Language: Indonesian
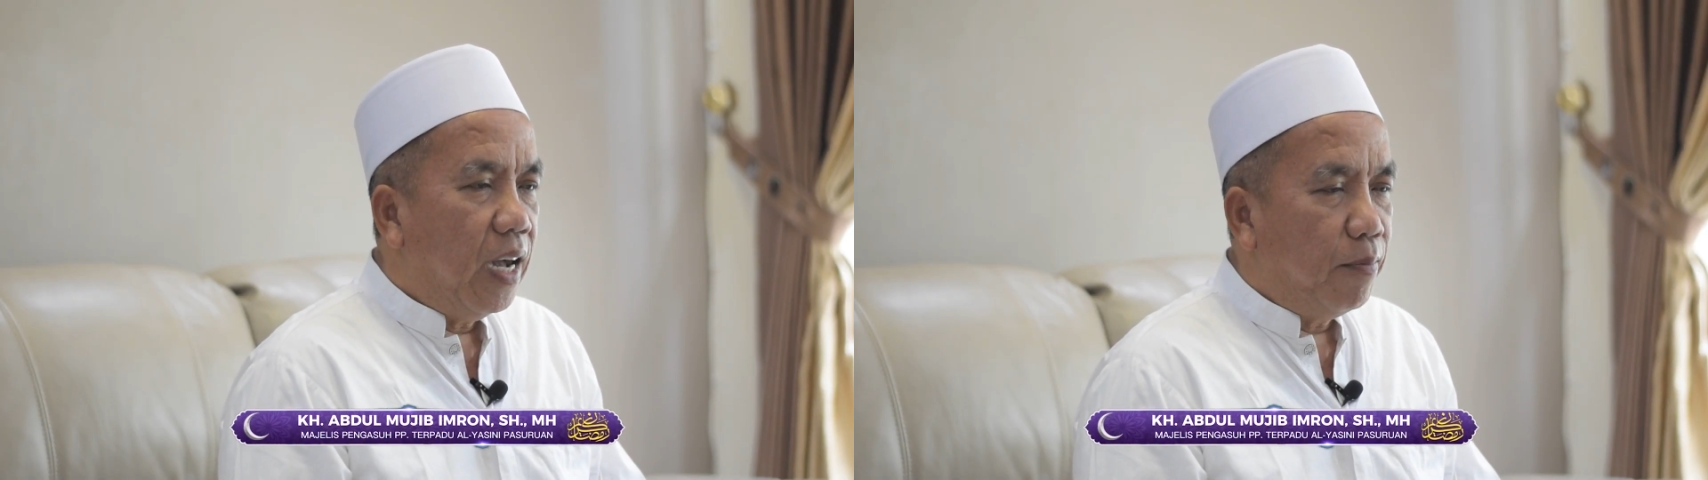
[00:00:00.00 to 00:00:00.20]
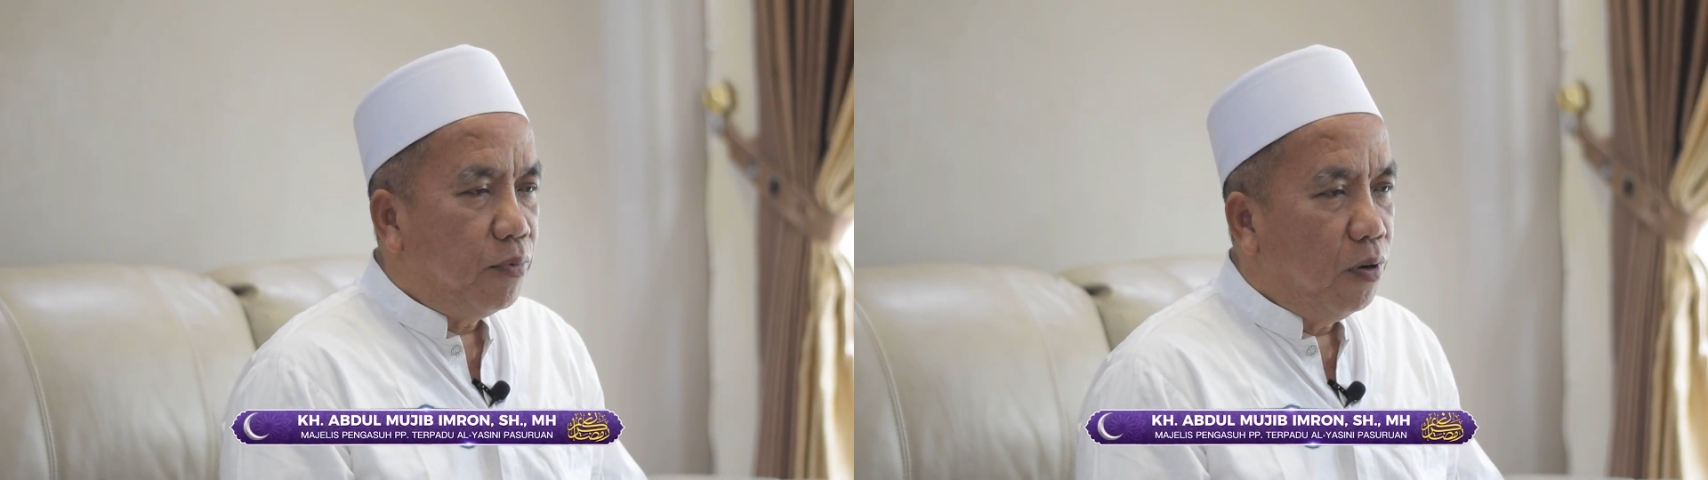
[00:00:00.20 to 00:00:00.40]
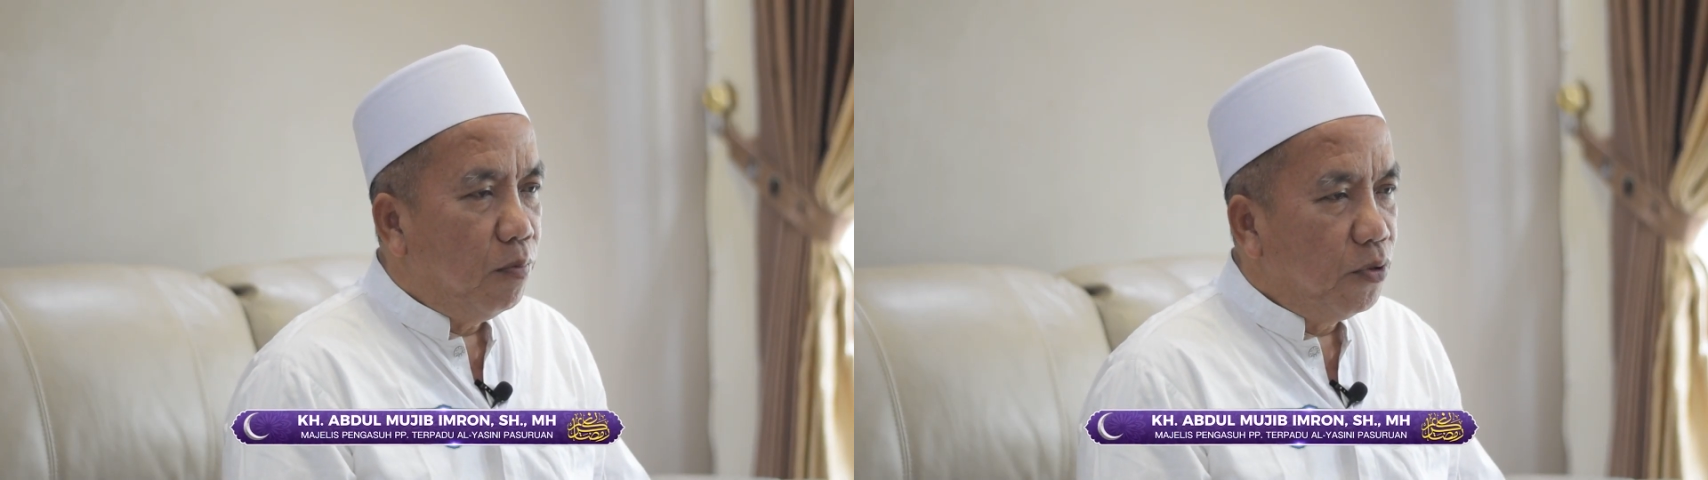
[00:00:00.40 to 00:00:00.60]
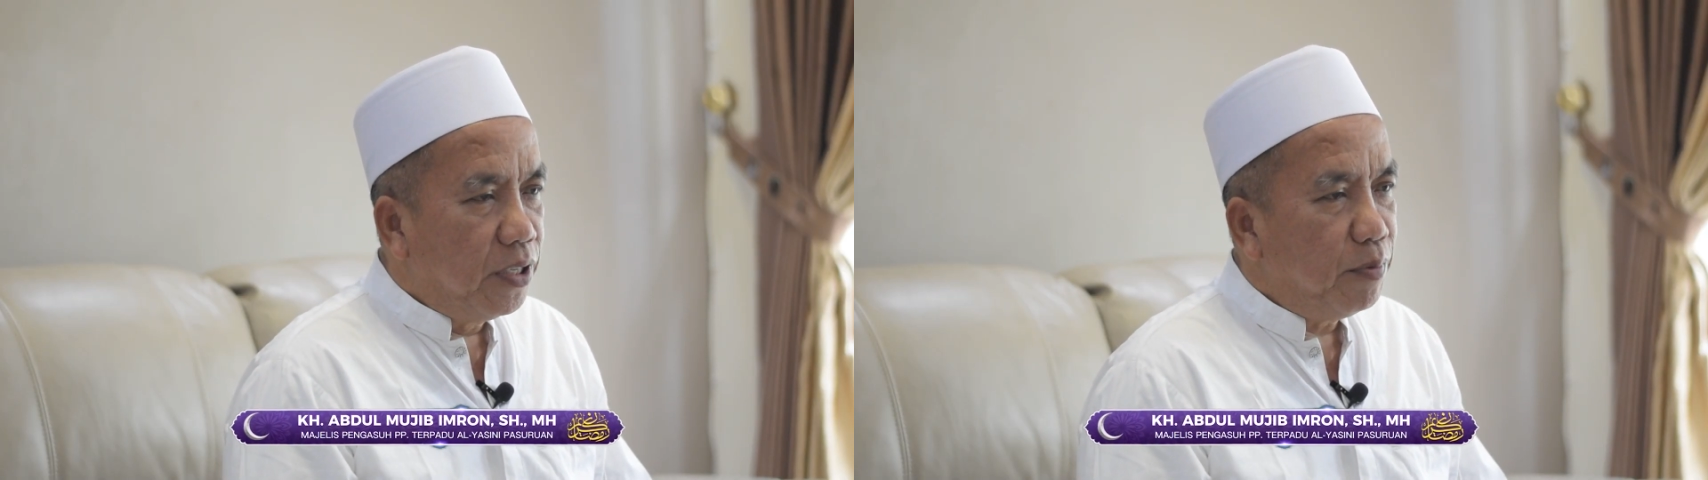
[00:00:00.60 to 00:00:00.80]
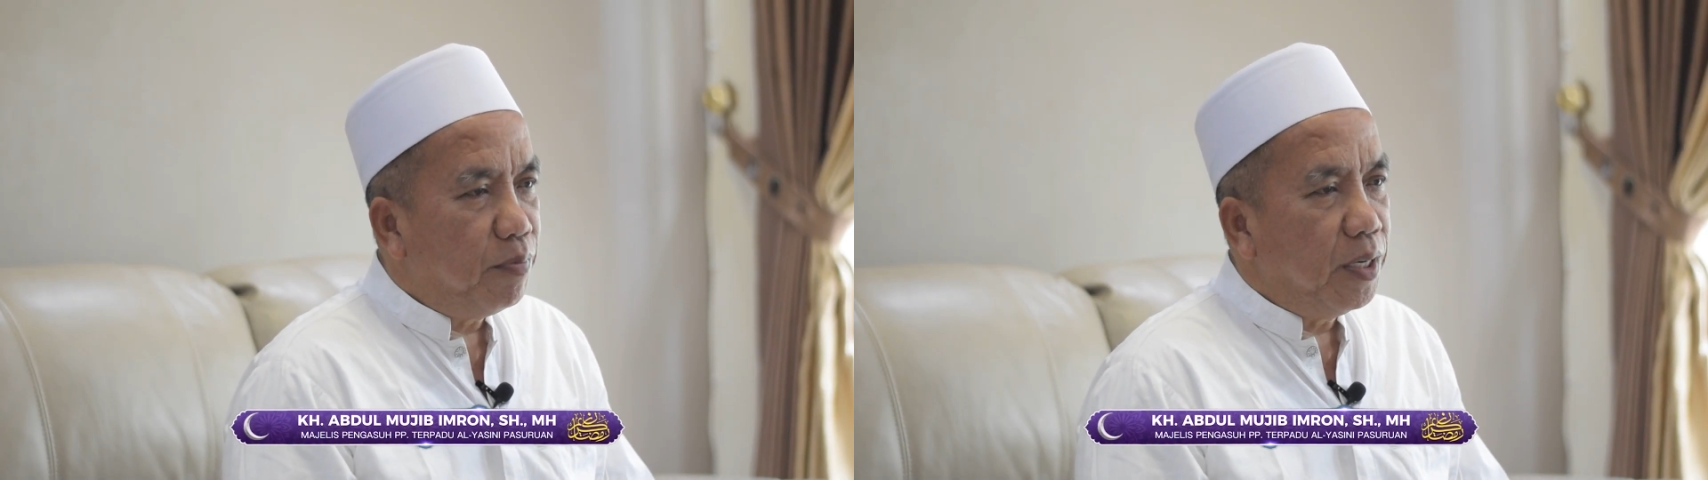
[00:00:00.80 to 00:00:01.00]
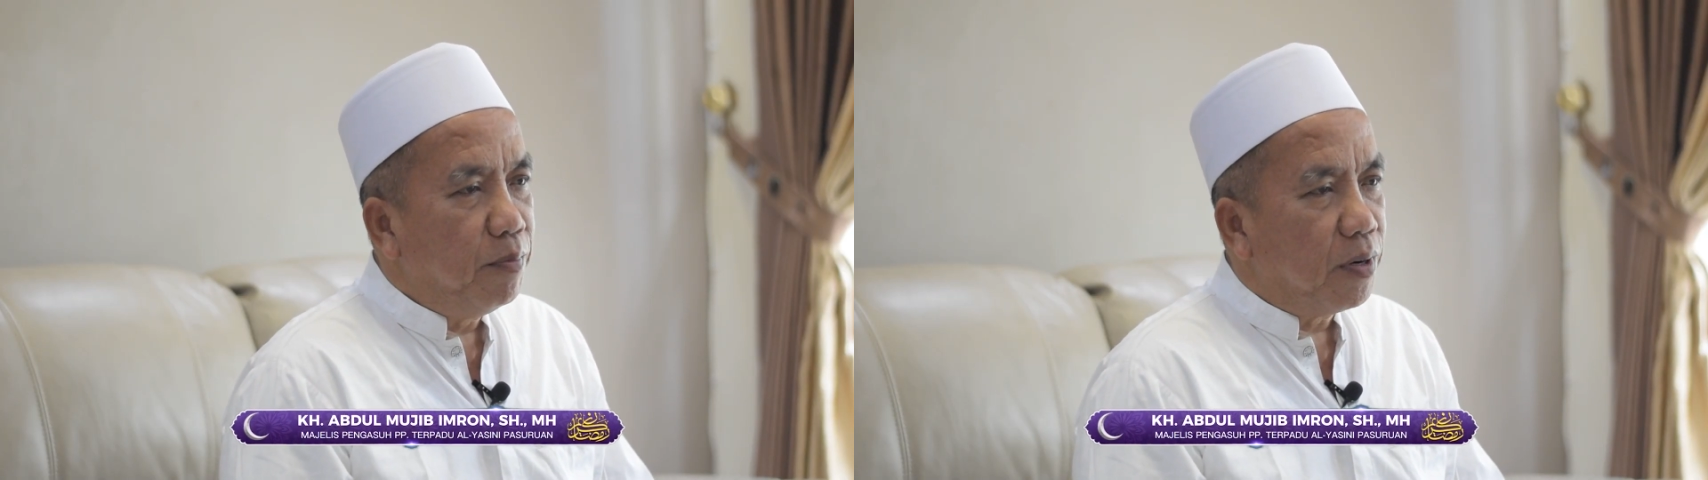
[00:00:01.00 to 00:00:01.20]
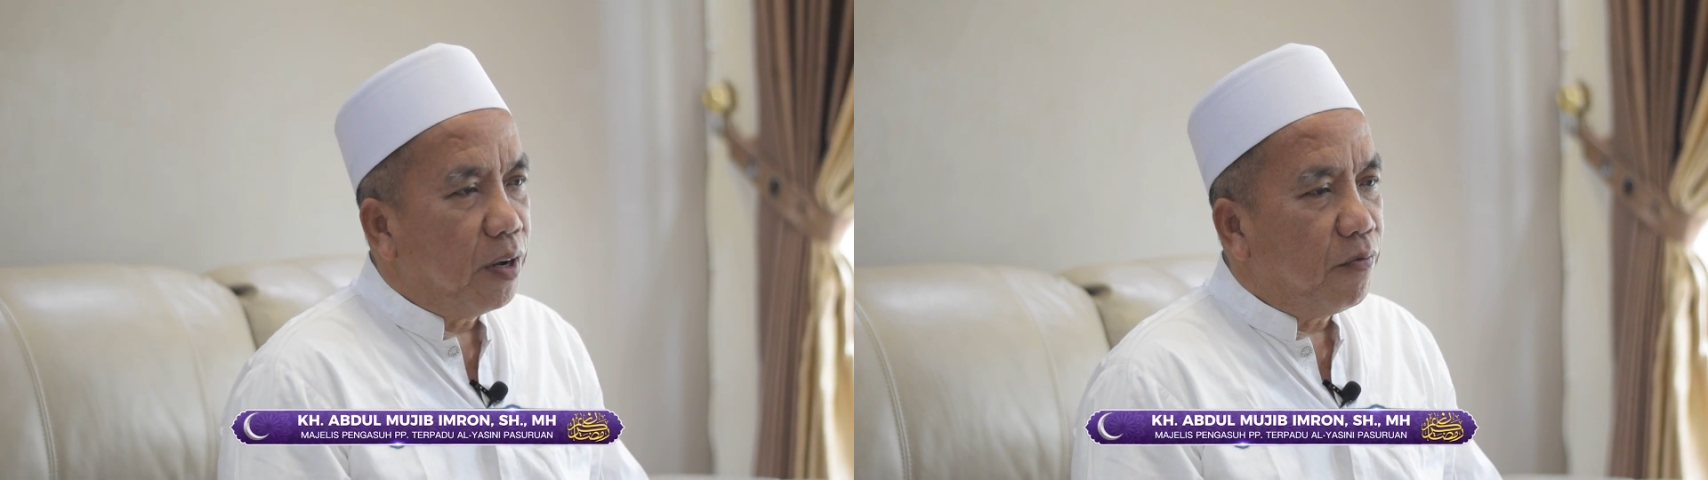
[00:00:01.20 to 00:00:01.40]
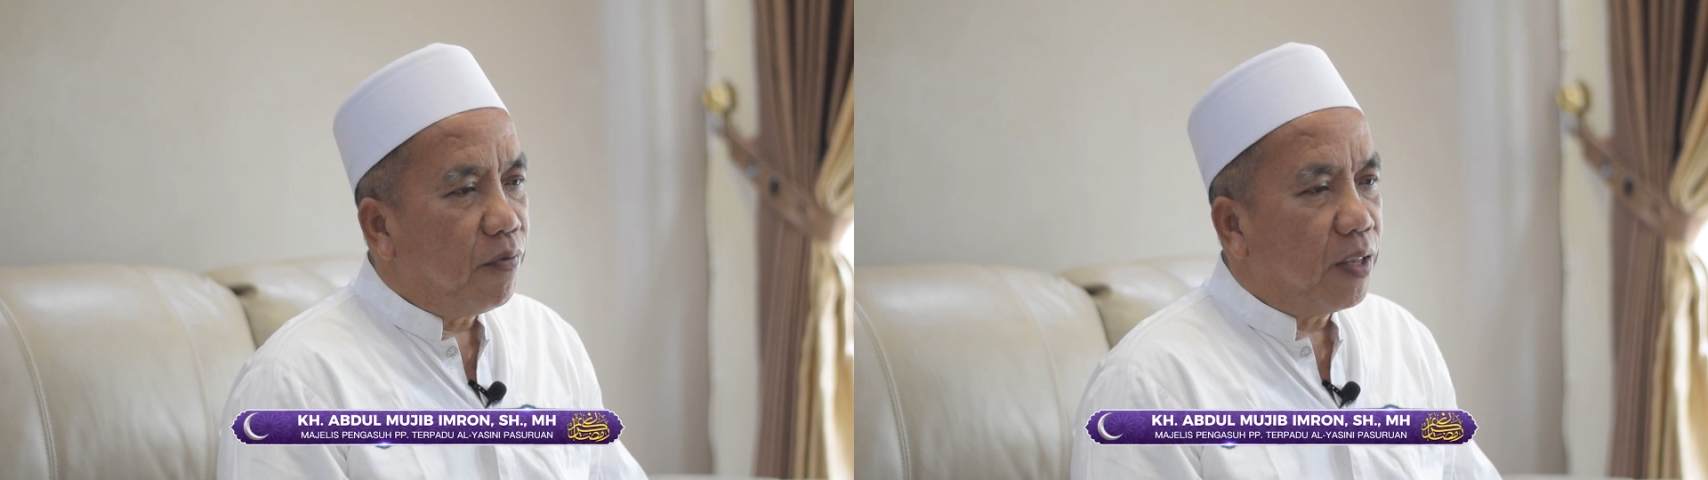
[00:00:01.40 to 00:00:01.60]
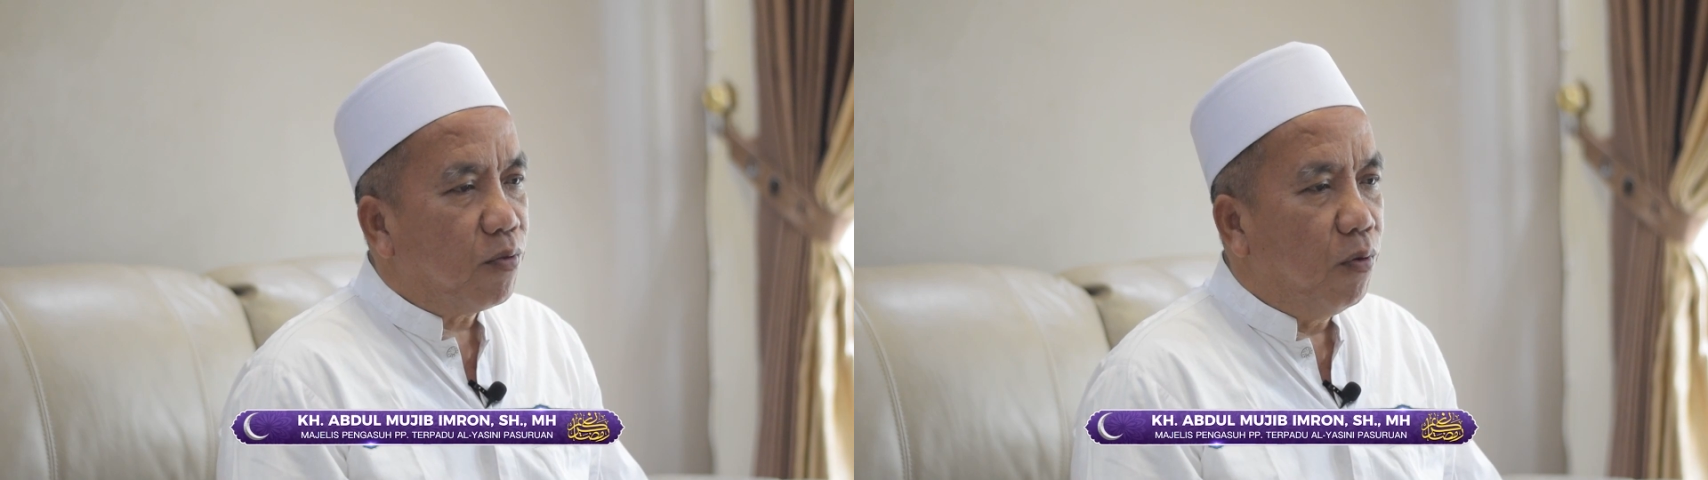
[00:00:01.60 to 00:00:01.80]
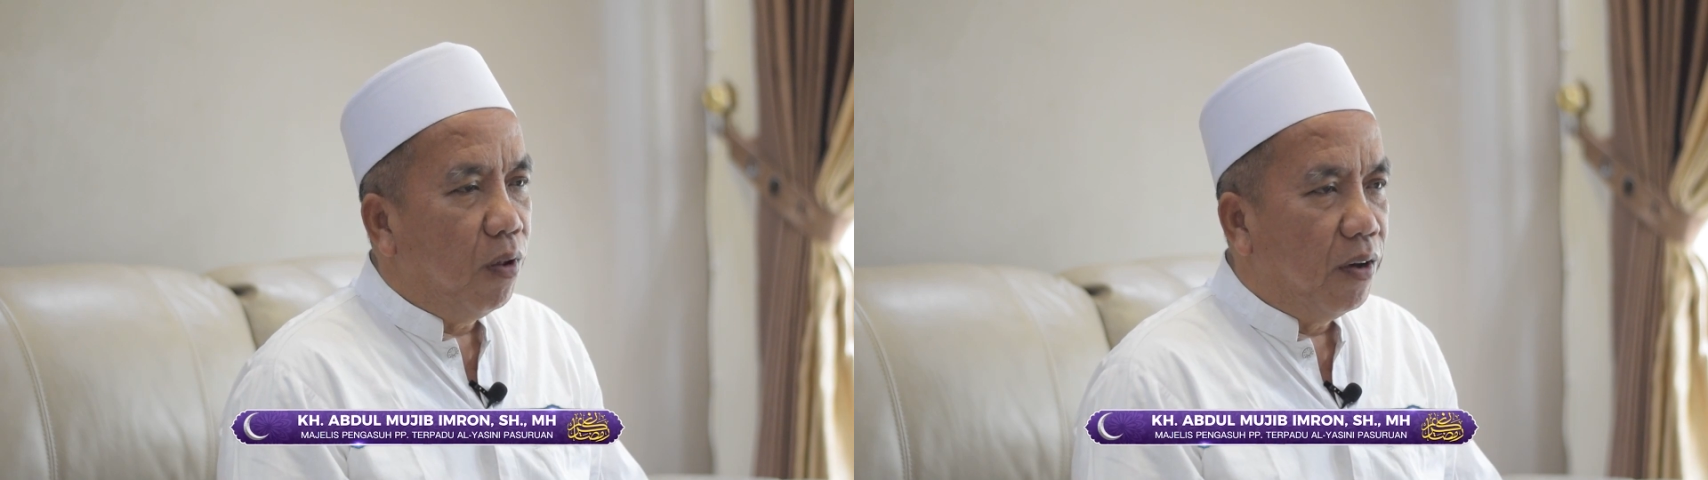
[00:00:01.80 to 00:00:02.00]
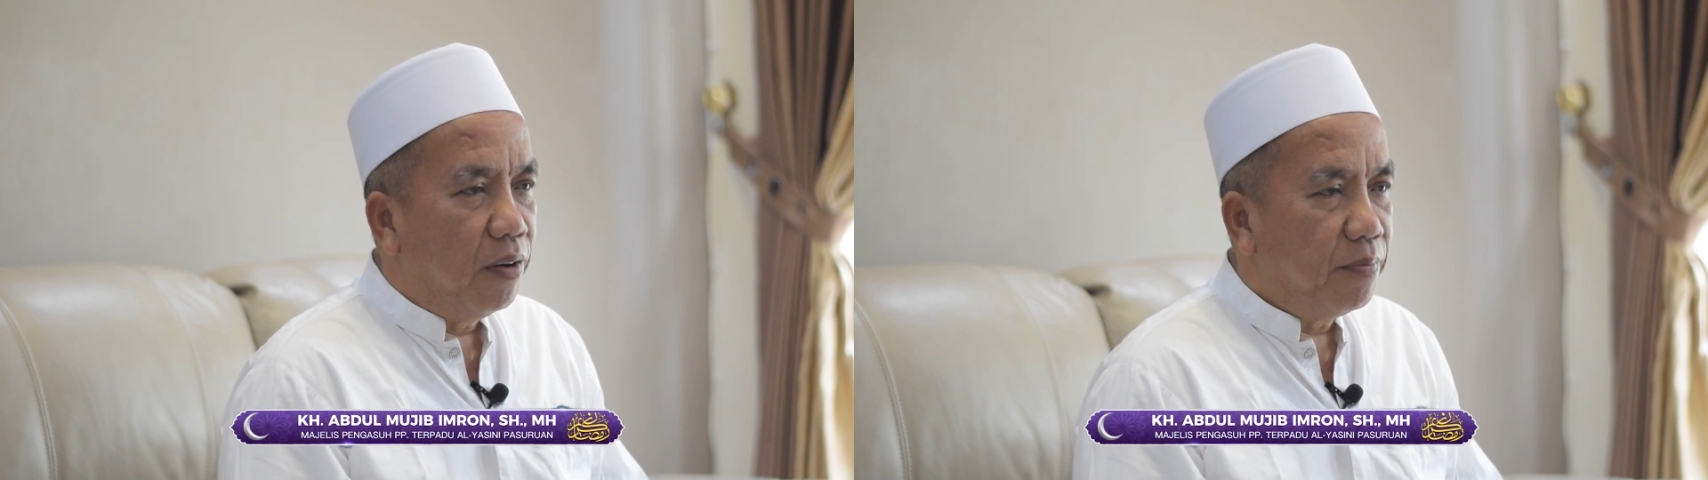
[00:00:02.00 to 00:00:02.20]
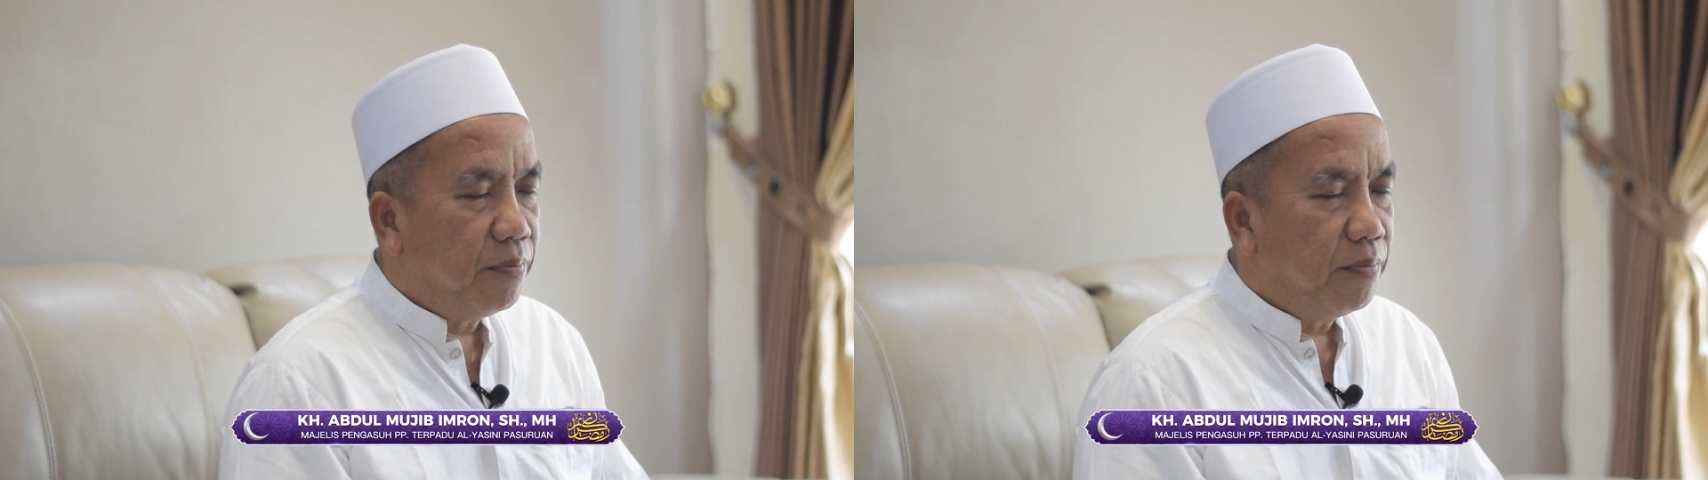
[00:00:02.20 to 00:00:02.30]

Abdul Mujib Imran Fathullah